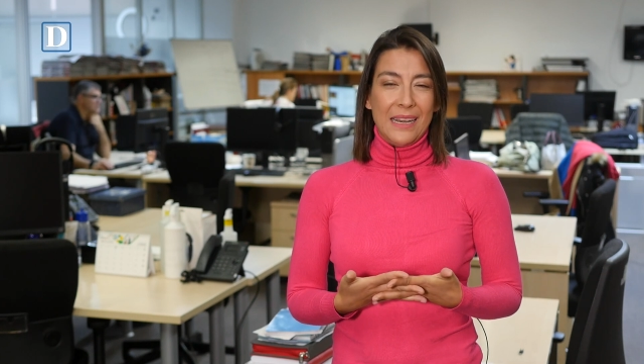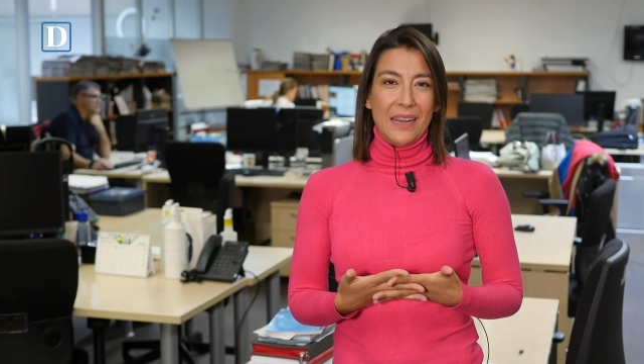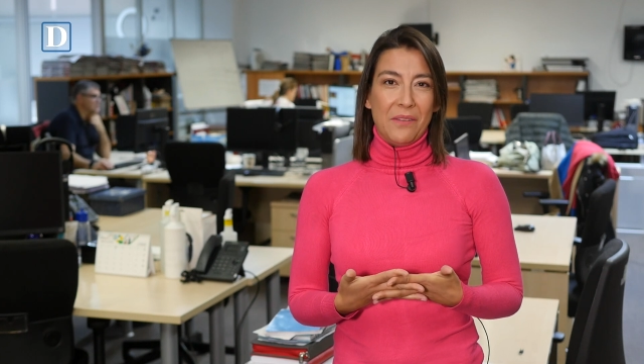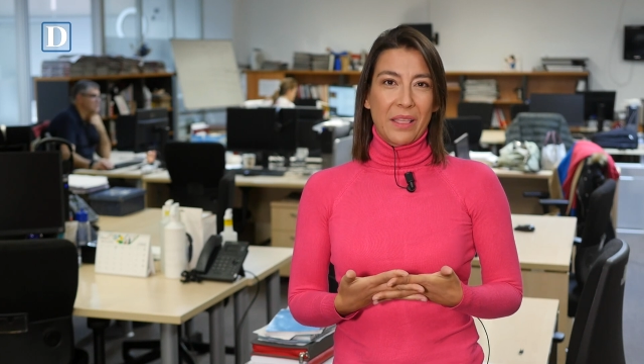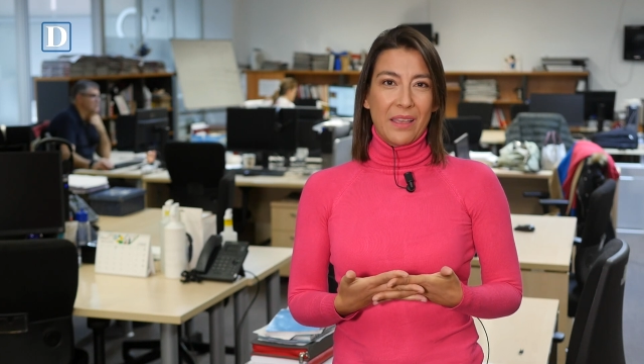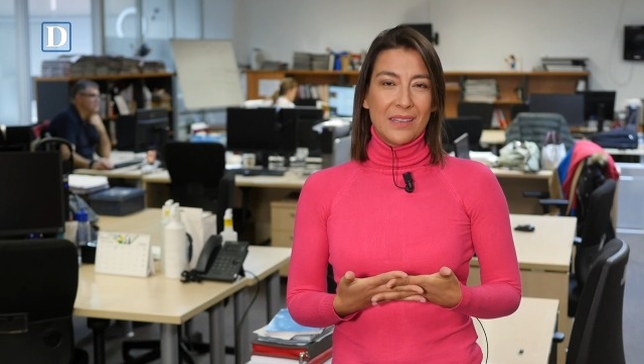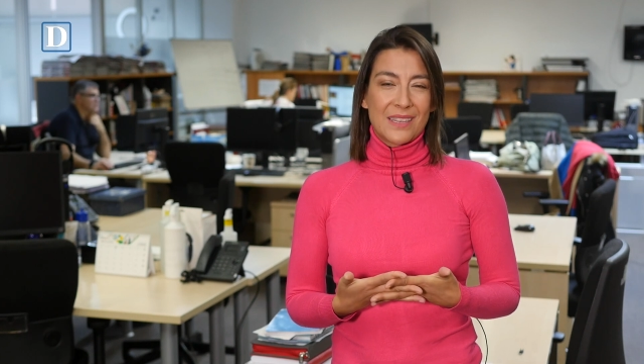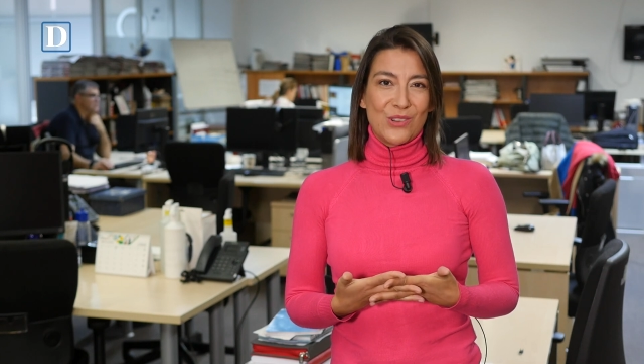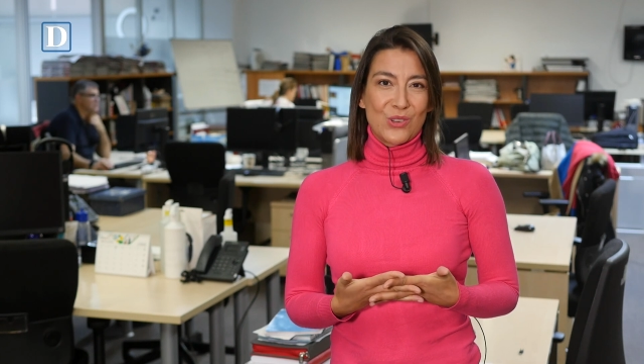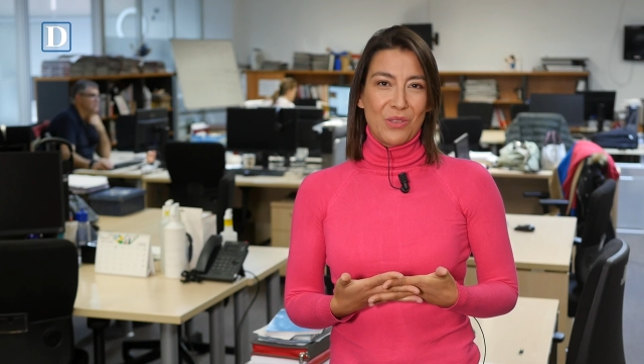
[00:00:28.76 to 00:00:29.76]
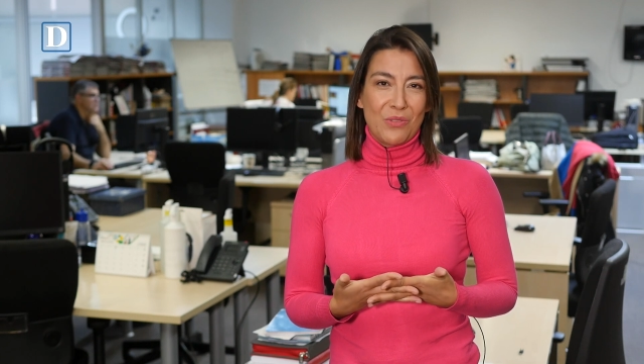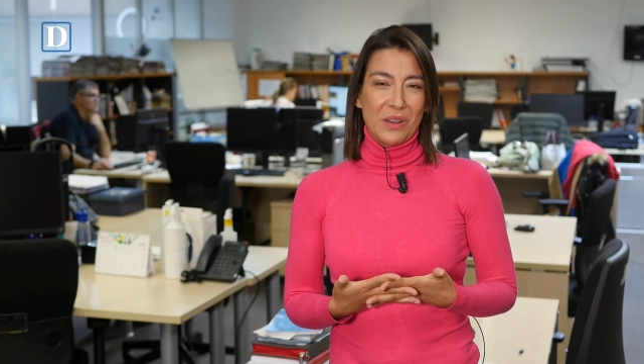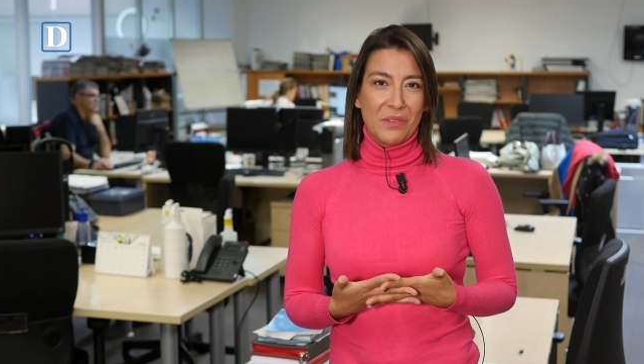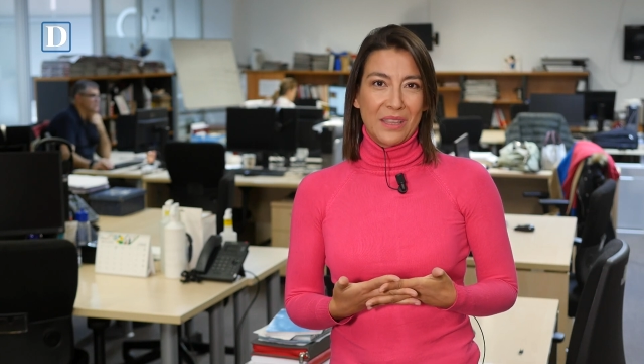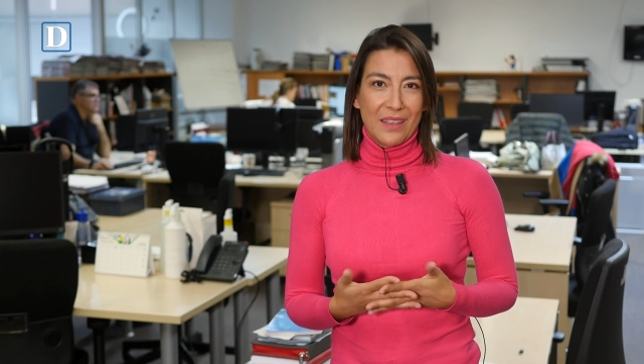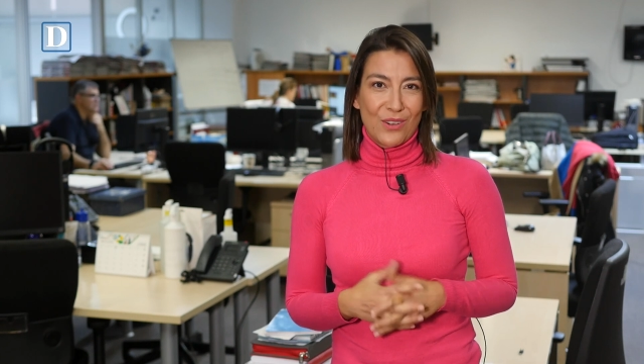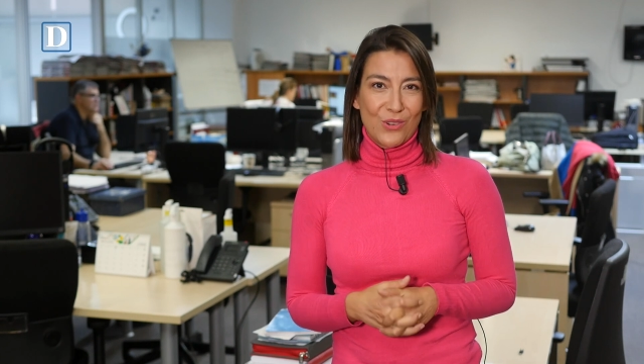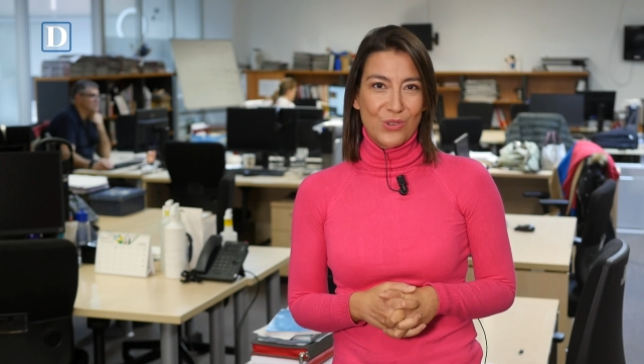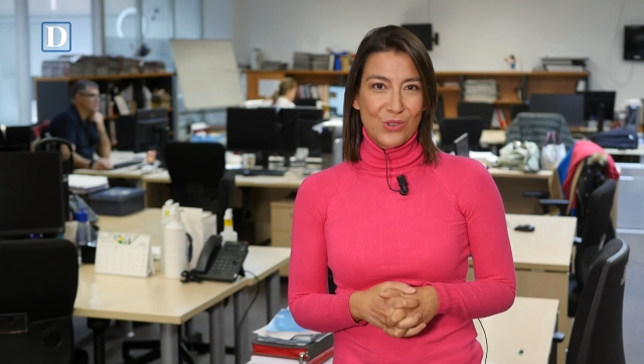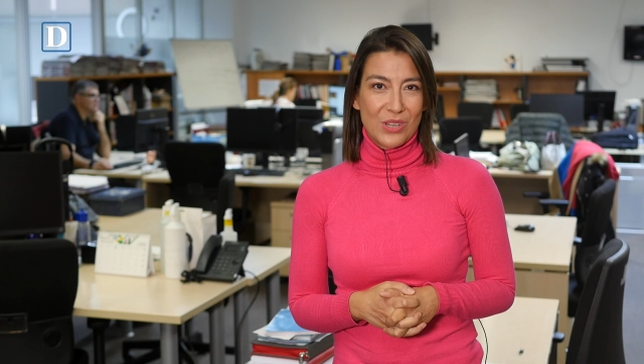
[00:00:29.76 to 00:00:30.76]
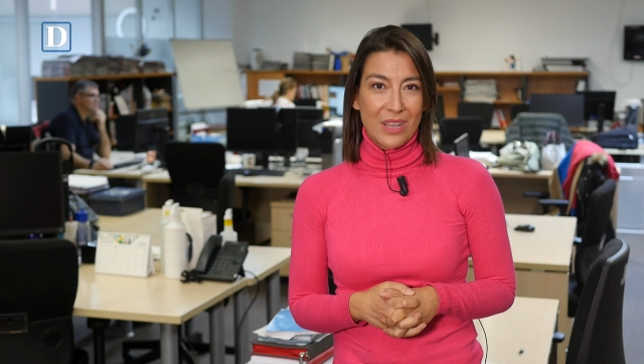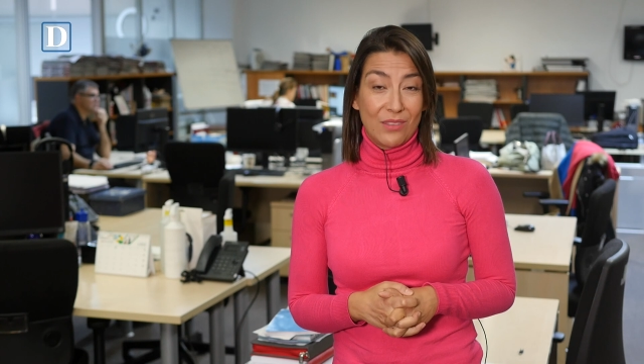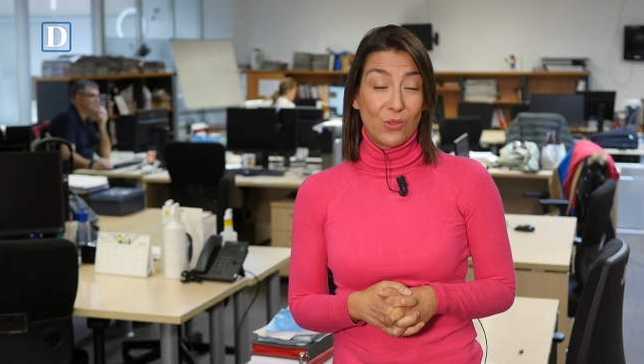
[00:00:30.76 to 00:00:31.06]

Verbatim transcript: la verdad es que nos hizo levantarnos a